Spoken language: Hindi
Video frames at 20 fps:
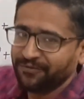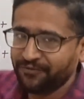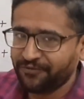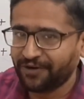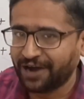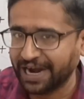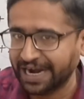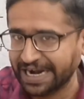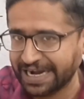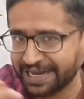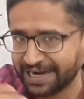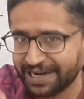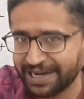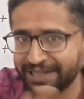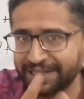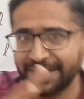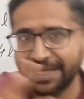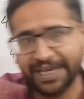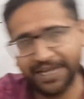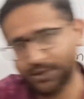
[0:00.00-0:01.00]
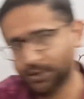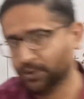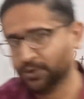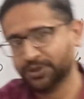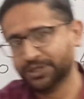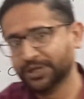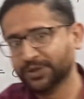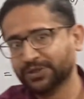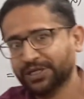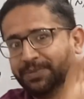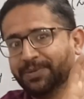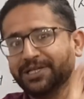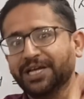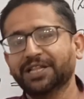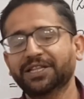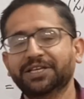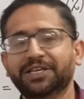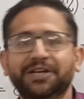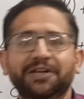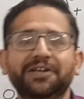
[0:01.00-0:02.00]
की फाइंड करके दें ये दोनों चीज़ें उसने
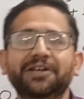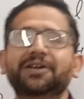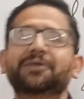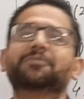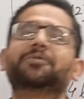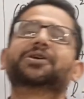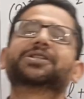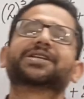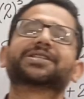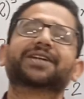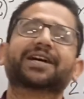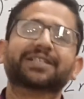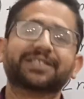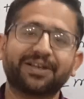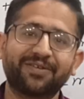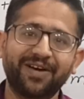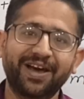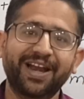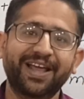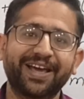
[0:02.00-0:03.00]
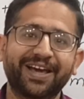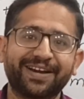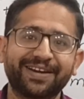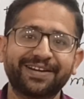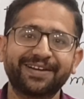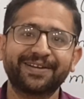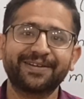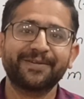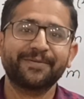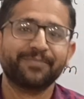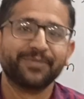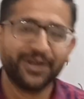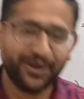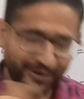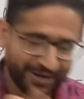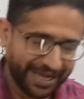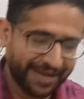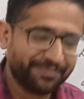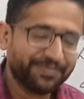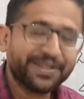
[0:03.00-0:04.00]
बता दी बहुत आसान सवाल है यार
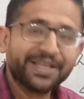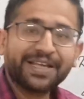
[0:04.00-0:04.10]
ओके